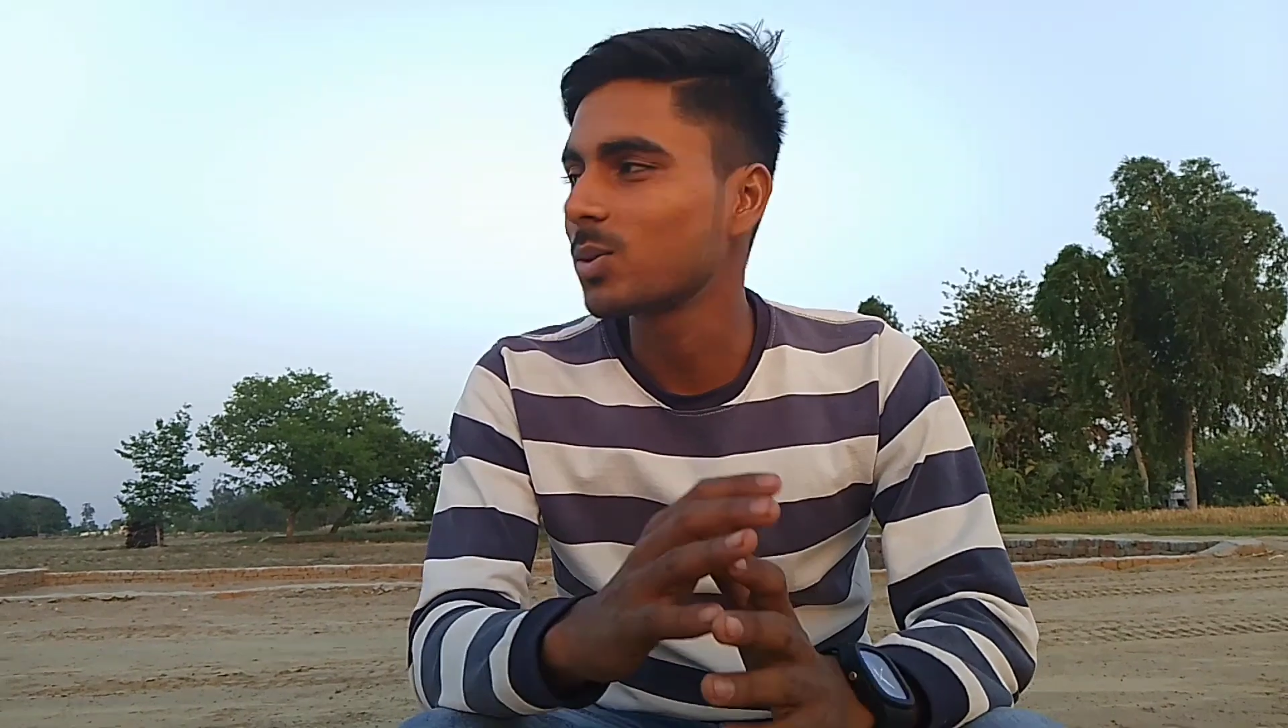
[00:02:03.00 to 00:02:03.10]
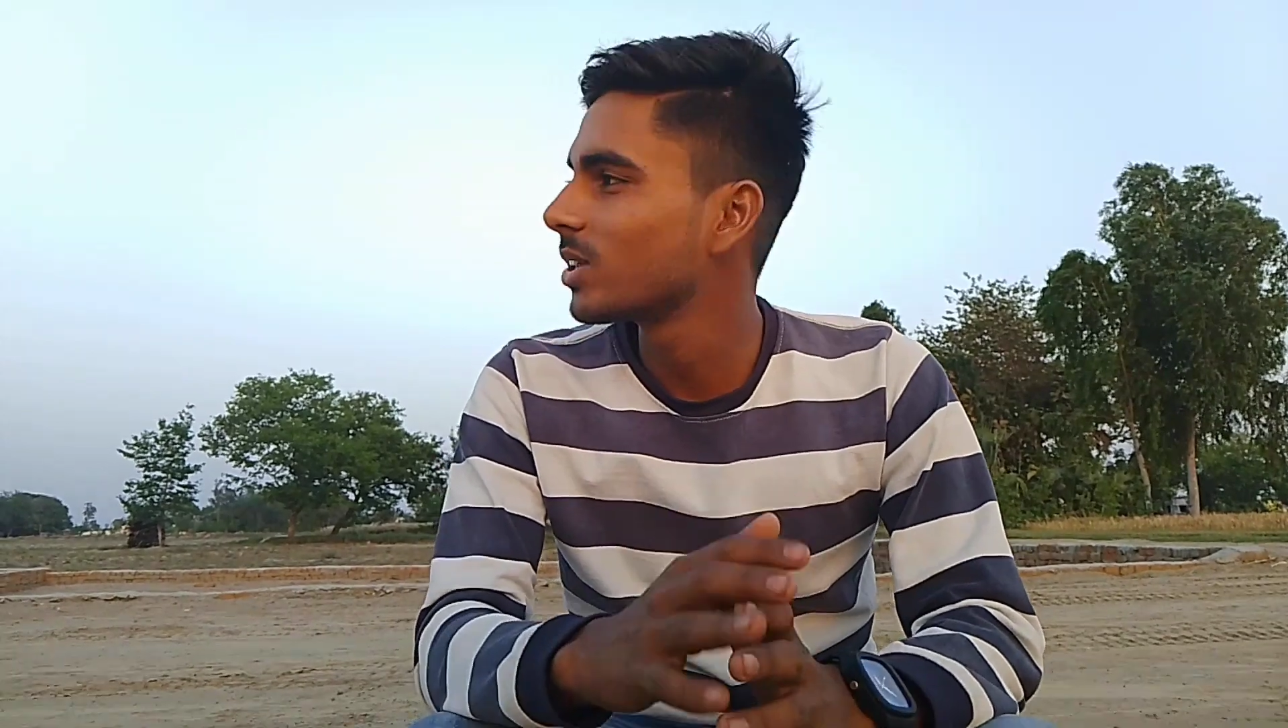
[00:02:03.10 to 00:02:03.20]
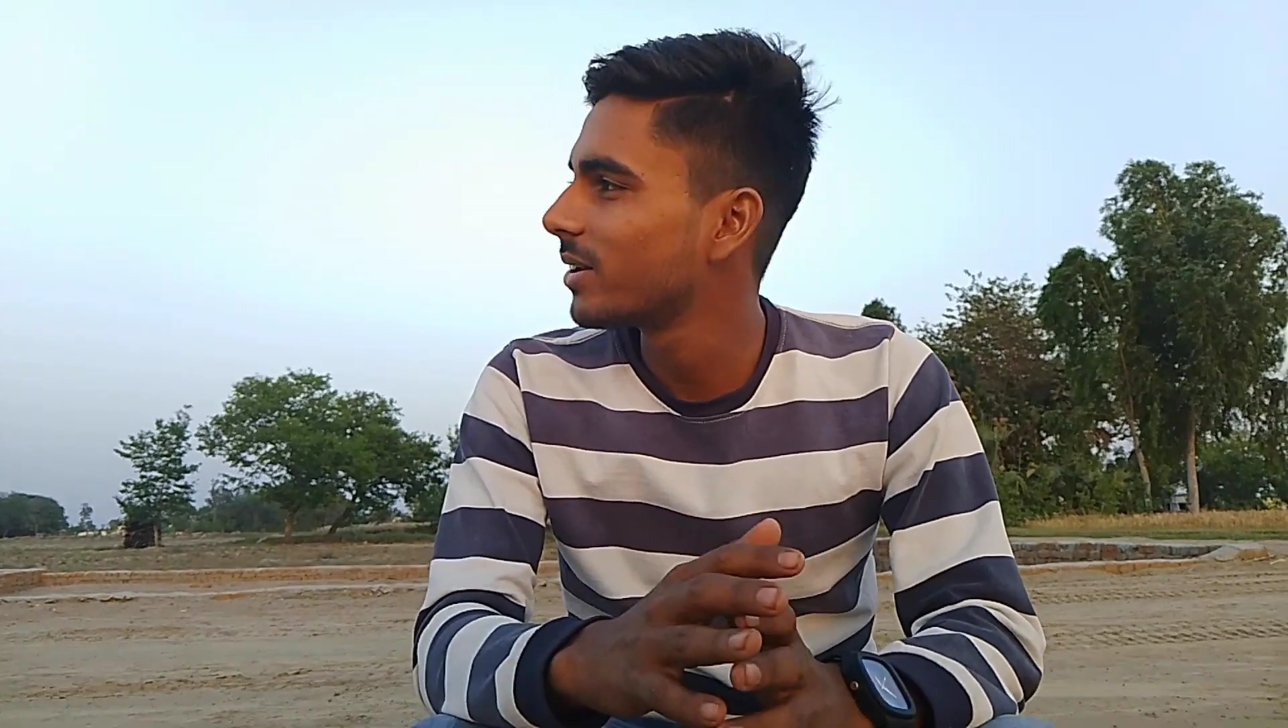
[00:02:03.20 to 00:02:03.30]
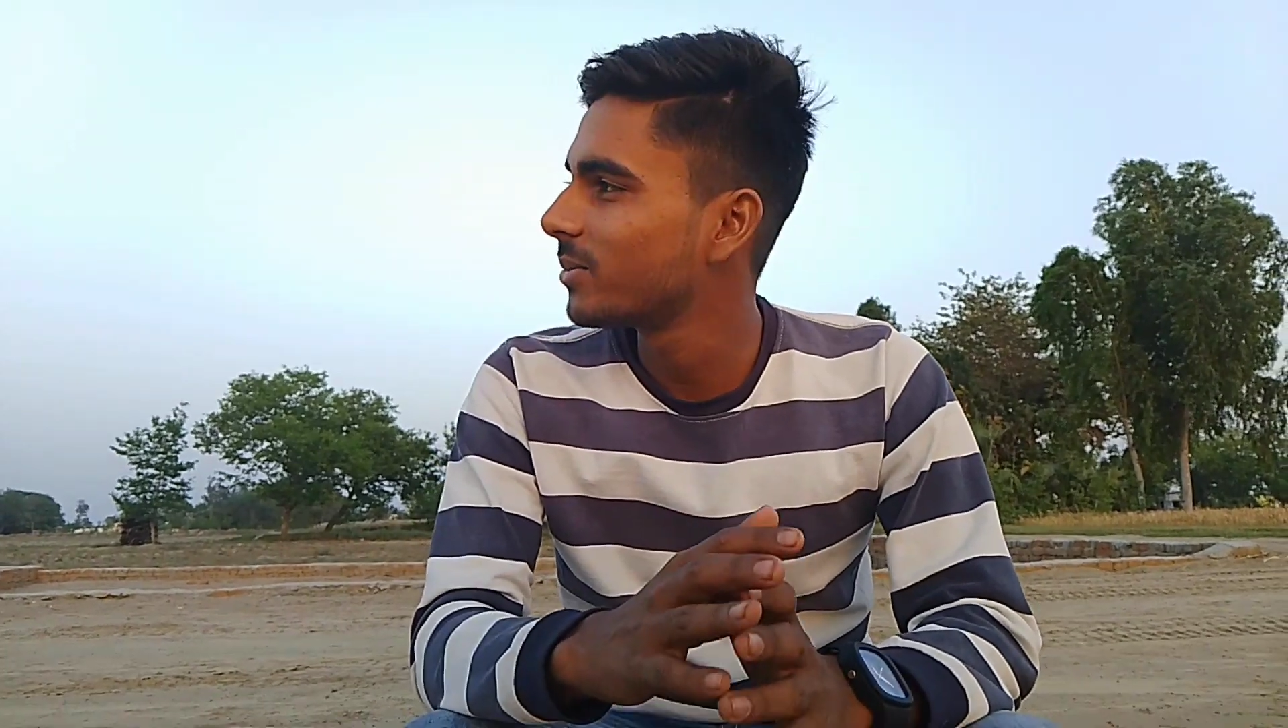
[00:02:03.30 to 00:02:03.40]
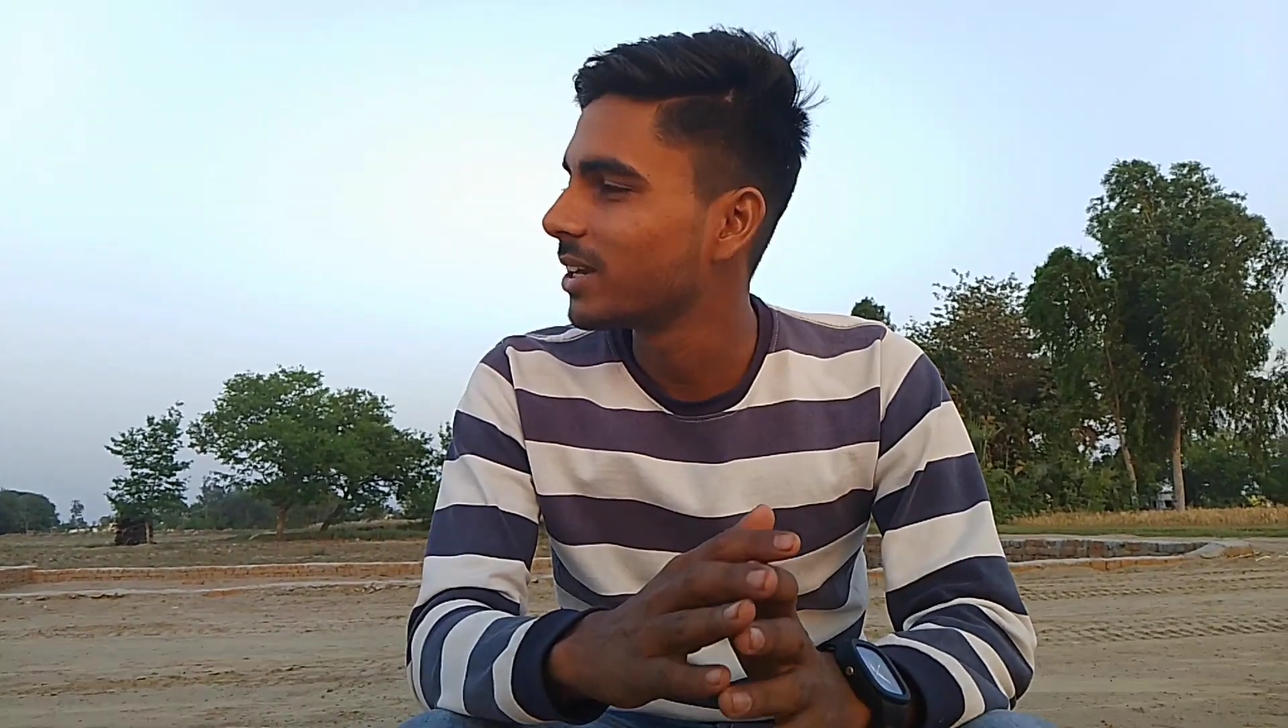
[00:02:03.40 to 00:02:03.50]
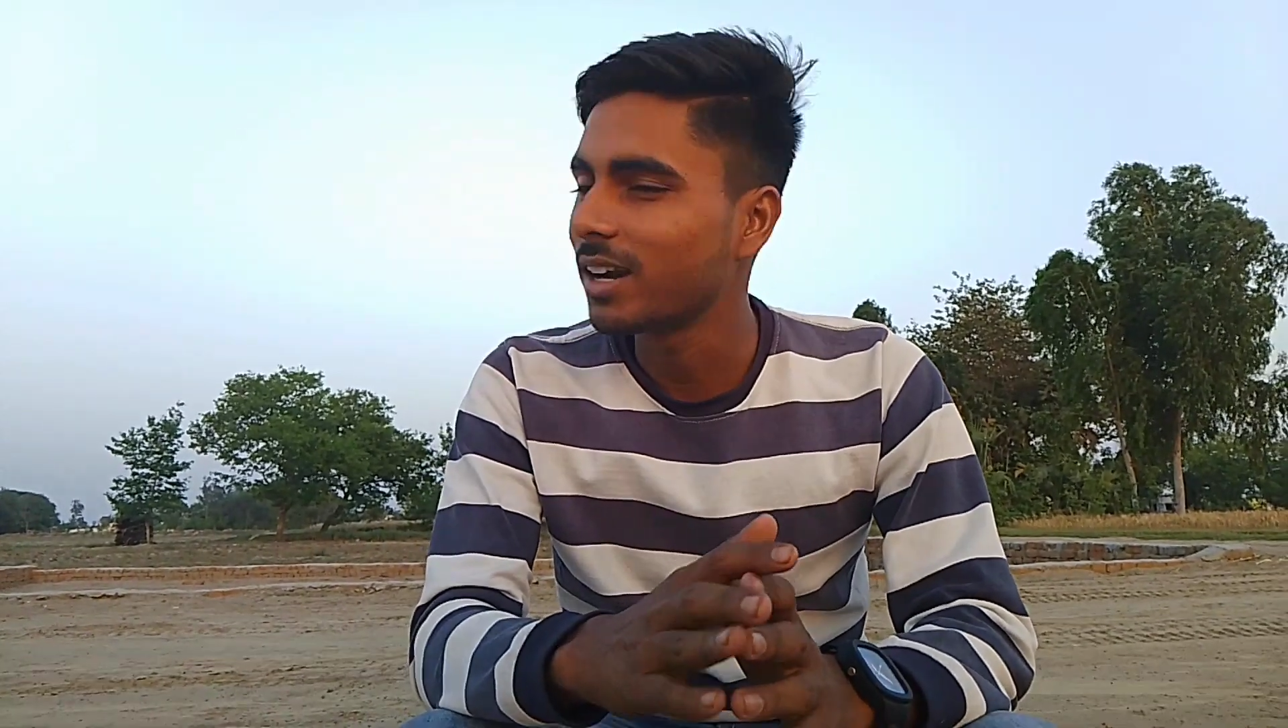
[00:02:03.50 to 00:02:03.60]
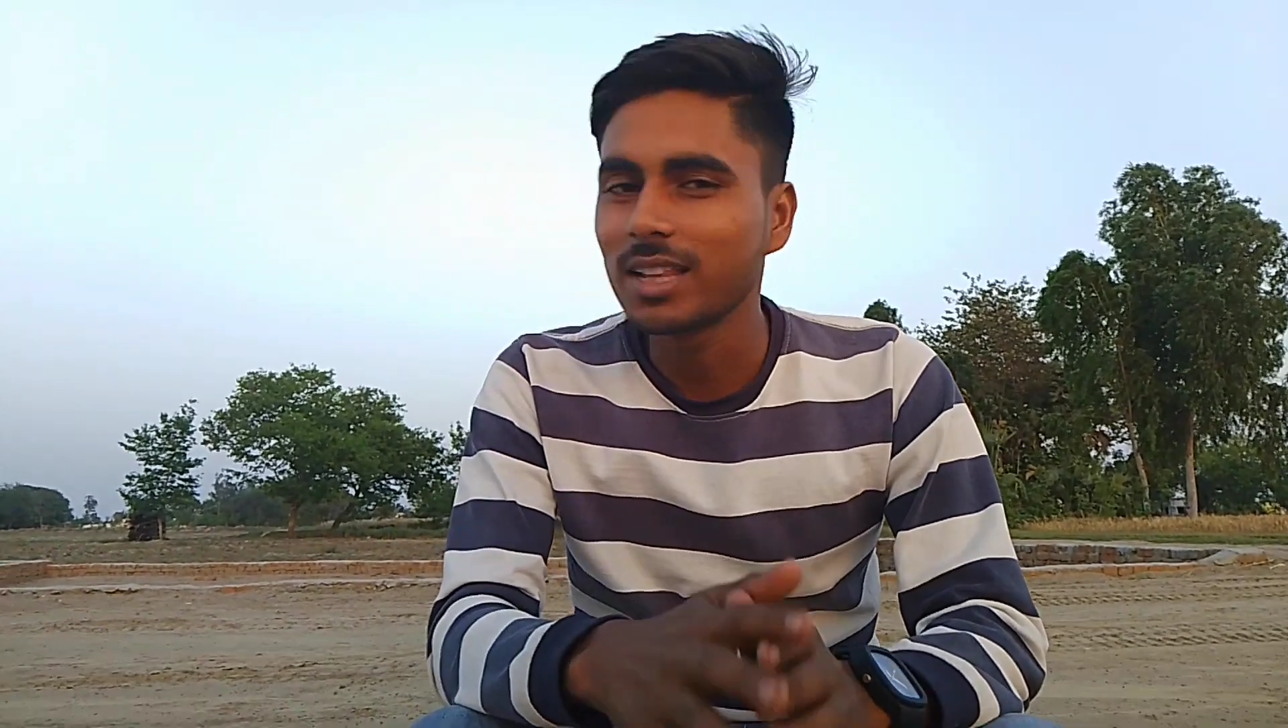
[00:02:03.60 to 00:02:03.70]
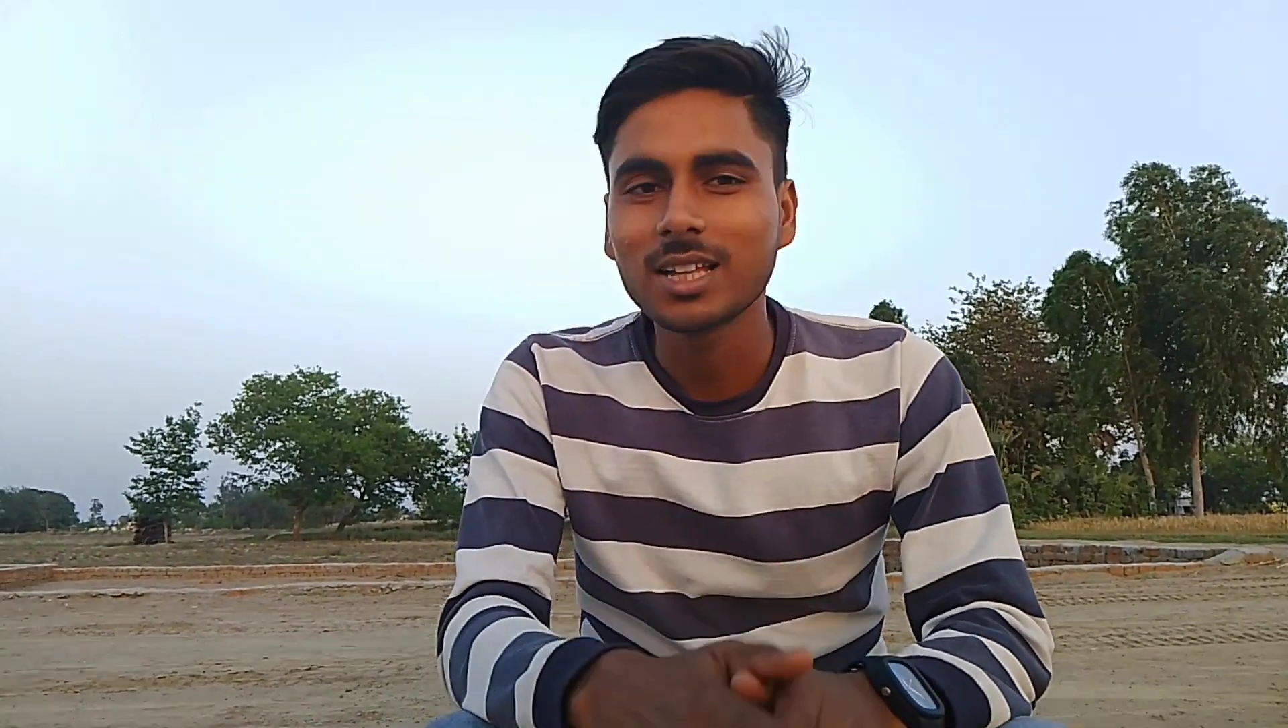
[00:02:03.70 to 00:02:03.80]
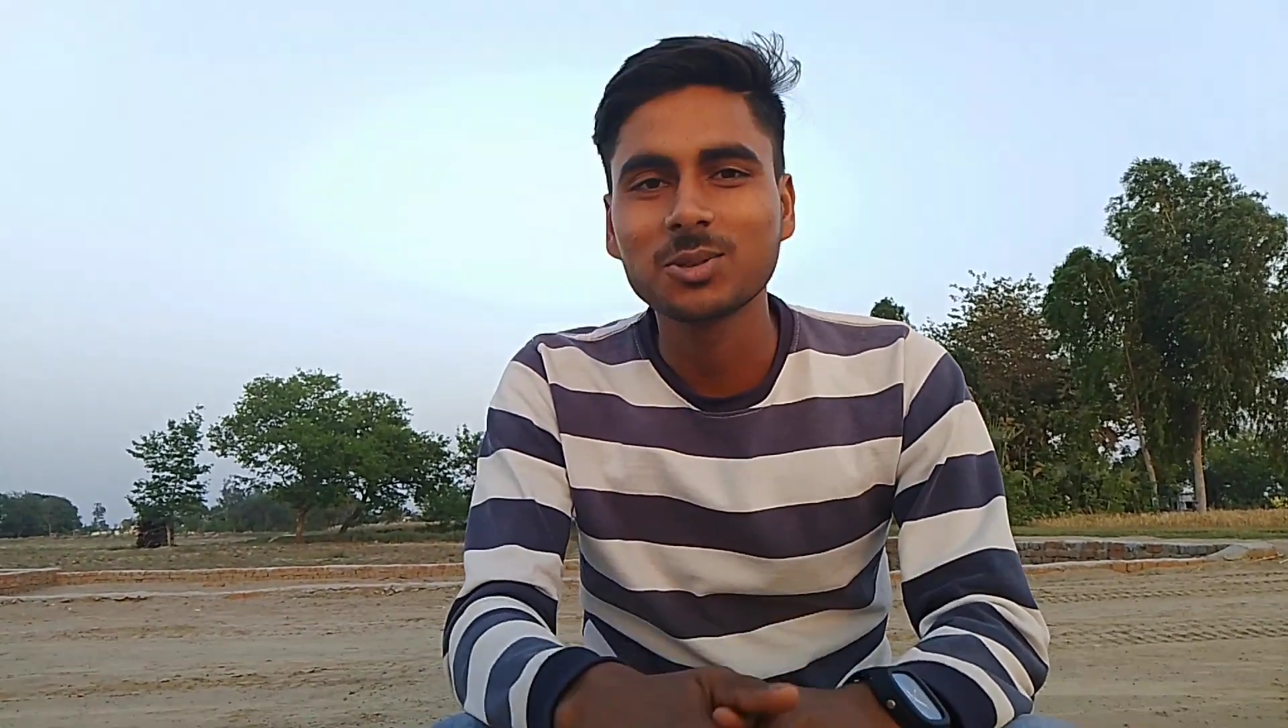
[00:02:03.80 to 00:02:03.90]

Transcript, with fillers: चारों तरफ देखा